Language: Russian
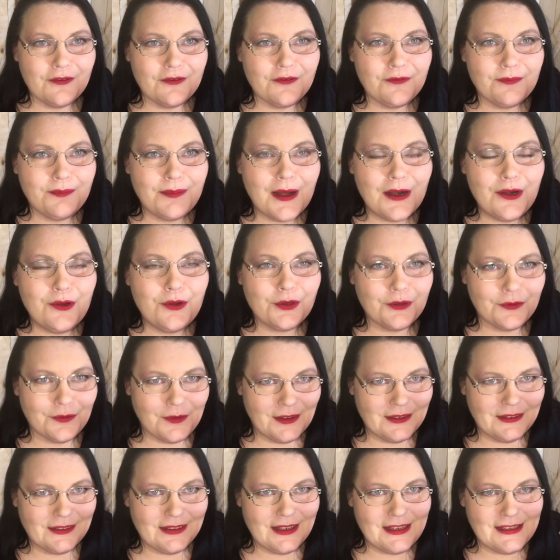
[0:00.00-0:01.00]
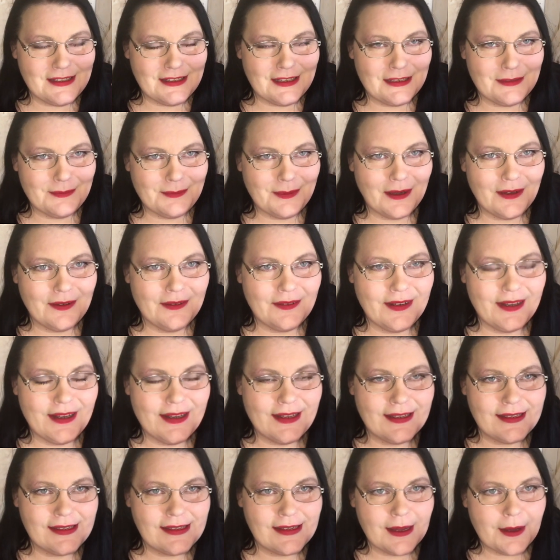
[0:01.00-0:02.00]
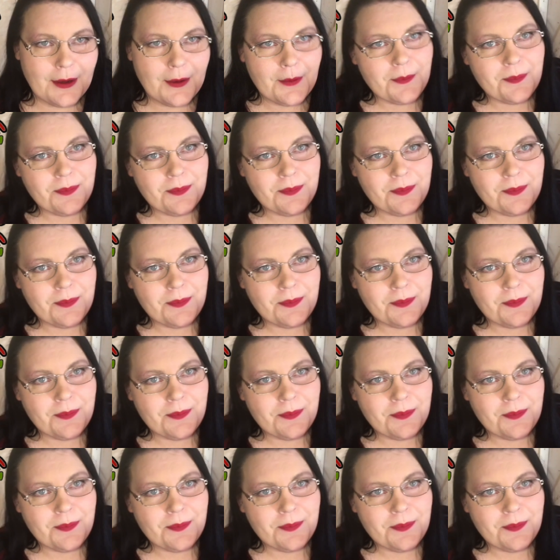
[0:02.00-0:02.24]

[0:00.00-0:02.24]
в полет фантазии отправляется.